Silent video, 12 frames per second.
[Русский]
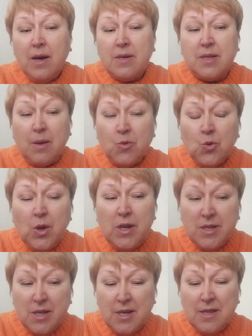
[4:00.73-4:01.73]
Со мной
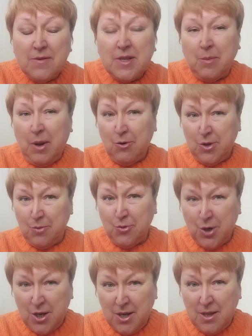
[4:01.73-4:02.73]
летел в самолете
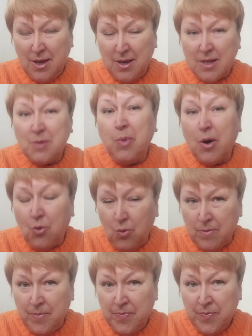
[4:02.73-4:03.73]
мужчина из
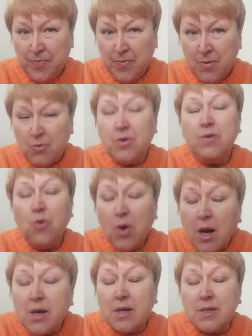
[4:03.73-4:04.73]
Баку. Вот у него
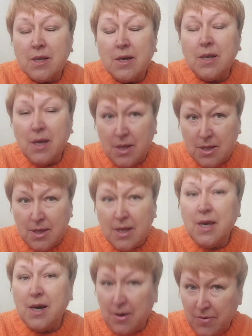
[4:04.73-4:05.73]
как раз рейс
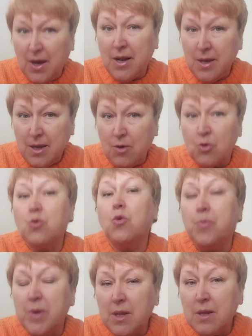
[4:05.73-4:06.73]
их авиалинии он
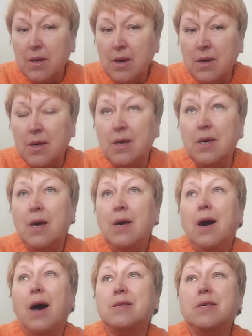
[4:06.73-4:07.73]
купил, и
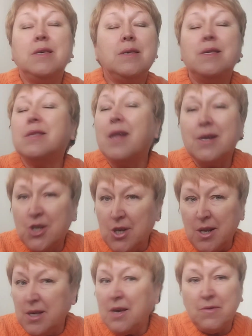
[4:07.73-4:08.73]
они не
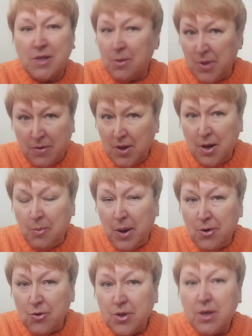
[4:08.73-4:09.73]
начали, не возобновили
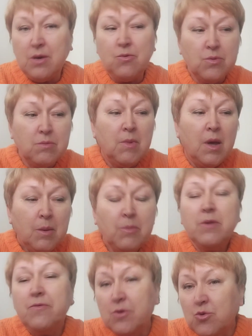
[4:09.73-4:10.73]
полеты, и он
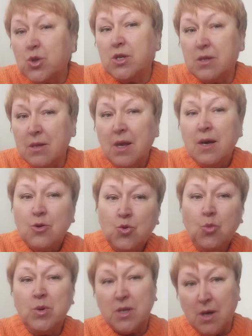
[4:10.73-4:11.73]
был вынужден
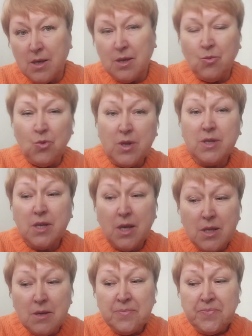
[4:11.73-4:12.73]
думать, как ему
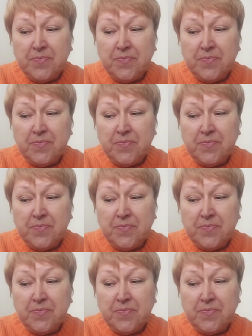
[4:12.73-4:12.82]
лететь